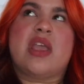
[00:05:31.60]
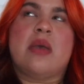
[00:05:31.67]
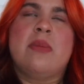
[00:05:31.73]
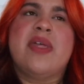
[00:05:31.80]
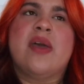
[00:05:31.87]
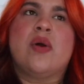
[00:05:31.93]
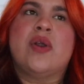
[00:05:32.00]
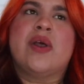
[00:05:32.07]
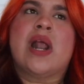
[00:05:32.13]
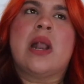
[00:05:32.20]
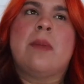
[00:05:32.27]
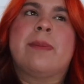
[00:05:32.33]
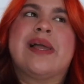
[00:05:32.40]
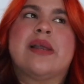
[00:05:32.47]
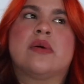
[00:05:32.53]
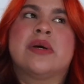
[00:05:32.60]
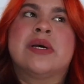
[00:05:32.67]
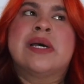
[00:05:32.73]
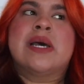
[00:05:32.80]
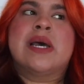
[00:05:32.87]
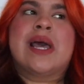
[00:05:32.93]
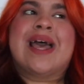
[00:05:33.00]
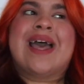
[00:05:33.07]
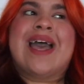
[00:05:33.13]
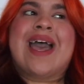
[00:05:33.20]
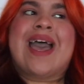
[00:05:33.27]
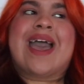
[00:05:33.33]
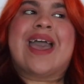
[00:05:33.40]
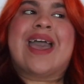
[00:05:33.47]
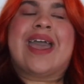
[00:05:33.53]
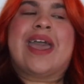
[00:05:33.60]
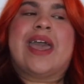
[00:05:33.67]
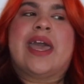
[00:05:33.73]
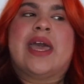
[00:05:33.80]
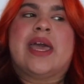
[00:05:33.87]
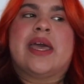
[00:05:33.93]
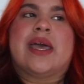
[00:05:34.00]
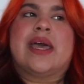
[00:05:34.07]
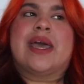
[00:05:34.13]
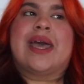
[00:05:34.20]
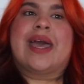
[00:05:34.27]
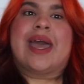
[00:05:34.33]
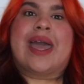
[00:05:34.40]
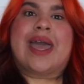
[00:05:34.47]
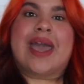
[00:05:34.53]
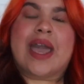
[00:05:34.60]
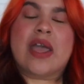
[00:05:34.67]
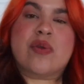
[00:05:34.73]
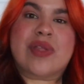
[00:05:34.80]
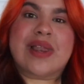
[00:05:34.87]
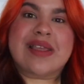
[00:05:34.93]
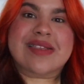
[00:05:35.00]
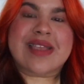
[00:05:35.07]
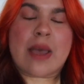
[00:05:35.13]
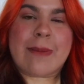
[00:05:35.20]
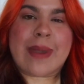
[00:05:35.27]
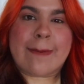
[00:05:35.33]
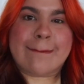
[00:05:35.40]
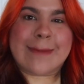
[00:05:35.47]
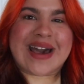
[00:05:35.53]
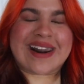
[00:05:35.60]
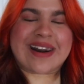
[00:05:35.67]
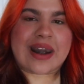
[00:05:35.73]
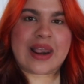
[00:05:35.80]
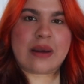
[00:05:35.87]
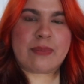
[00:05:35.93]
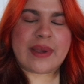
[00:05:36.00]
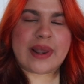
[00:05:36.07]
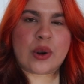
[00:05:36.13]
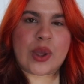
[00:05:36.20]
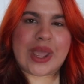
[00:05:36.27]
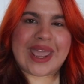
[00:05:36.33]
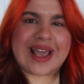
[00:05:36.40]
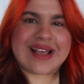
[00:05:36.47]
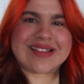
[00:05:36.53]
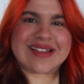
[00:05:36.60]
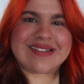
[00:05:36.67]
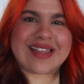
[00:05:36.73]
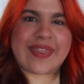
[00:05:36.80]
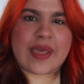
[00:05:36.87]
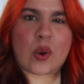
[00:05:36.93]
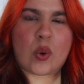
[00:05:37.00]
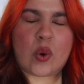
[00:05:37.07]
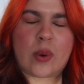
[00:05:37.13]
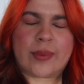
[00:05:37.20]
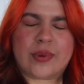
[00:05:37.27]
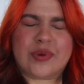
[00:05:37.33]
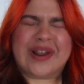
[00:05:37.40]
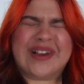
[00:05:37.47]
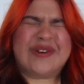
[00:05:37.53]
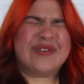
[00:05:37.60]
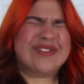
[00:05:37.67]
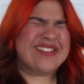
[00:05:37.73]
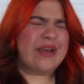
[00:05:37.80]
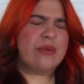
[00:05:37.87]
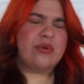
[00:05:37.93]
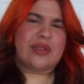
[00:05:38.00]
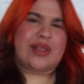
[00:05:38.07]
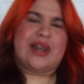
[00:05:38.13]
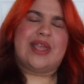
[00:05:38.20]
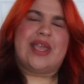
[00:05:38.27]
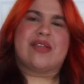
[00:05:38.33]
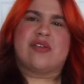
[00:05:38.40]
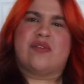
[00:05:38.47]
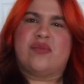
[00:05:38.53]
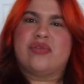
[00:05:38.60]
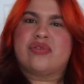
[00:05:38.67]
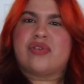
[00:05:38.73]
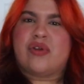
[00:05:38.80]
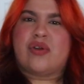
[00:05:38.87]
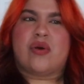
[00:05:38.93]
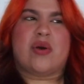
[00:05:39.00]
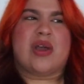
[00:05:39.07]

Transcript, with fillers: me decolorara el pelo, eh, es que yo utilicé, me embarré el pelo en aceite de coco, pero una cosa brutal, y eso funcionó,